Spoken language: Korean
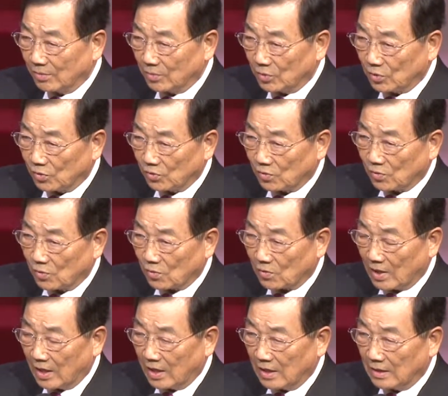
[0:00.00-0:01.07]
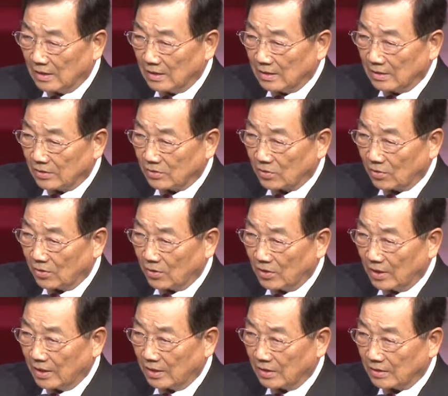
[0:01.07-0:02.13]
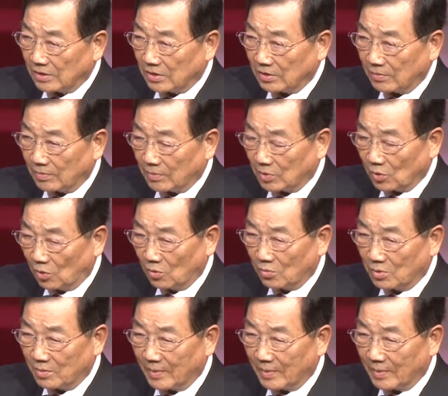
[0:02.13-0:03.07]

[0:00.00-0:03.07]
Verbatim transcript: 중국과 소련의 집 도움을